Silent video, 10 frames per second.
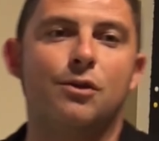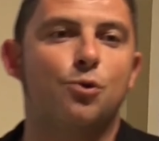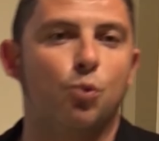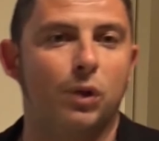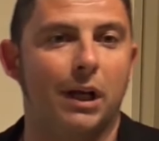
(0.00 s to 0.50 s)
chi
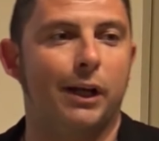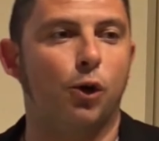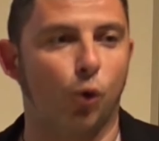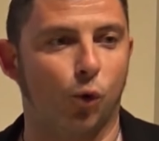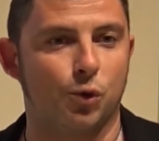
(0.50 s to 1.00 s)
studia li
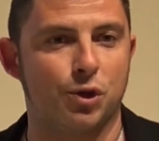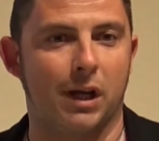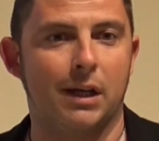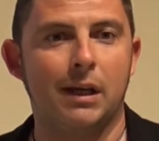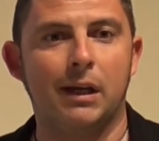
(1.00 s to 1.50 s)

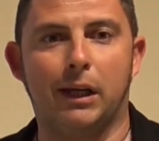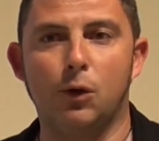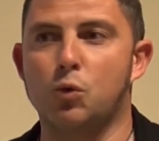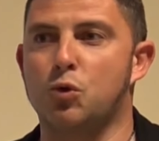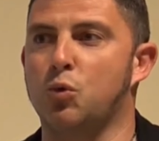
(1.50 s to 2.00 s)
conosce, chi
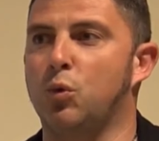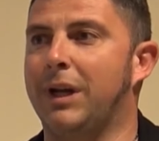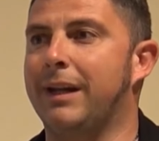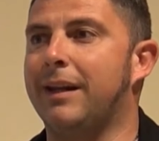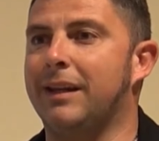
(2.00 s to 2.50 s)
non
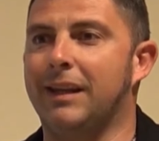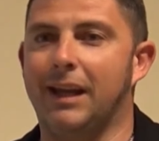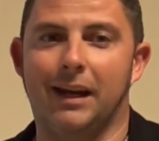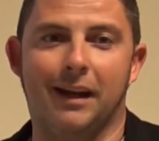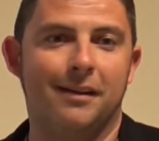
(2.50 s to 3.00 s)
studia li
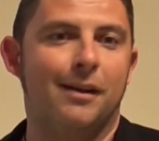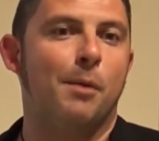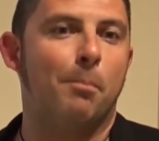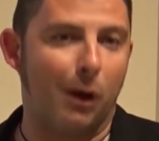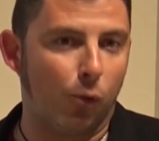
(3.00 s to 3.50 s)
ritiene
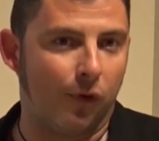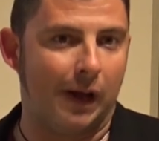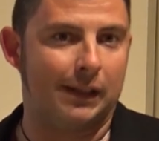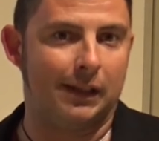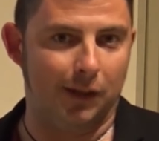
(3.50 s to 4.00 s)

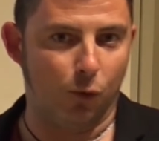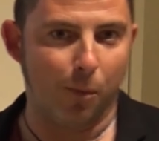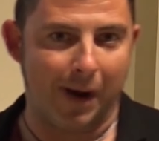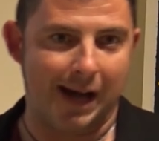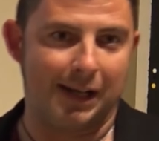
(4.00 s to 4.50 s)
manufatti
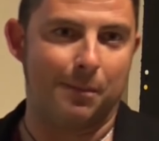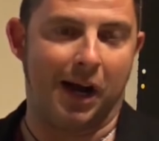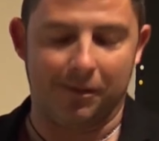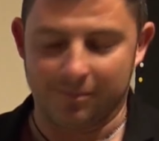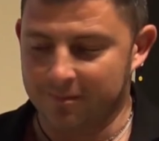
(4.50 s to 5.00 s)
umani,
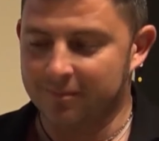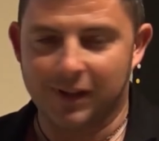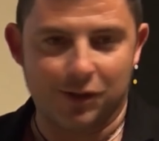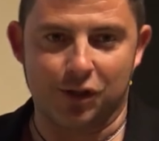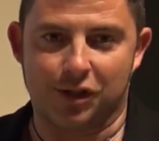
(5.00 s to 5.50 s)
ma
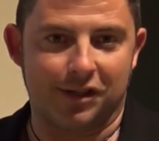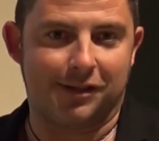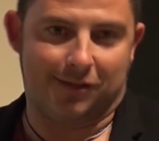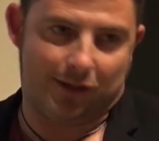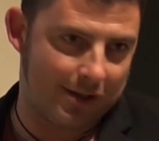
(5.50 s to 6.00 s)
ci,
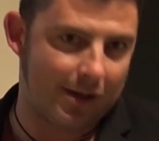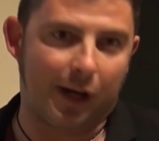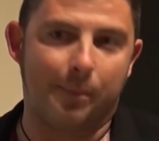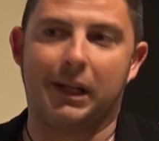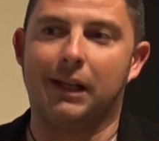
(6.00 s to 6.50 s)
si, ci
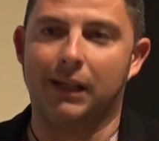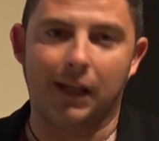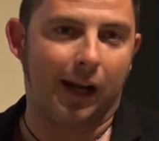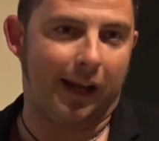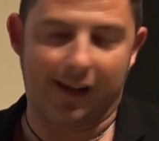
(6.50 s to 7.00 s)
sarebbe da
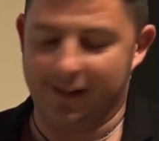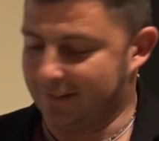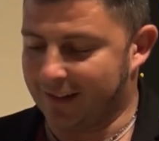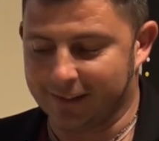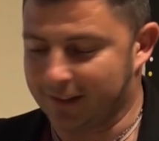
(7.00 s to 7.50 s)

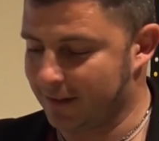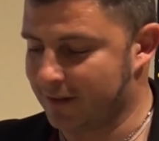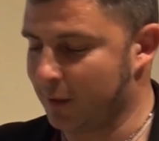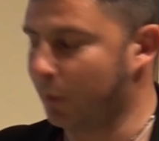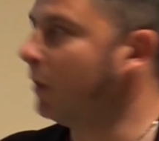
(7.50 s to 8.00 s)
dire
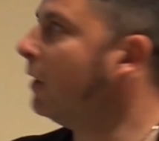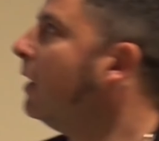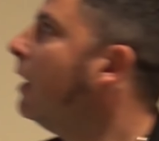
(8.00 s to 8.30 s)
tantissimo.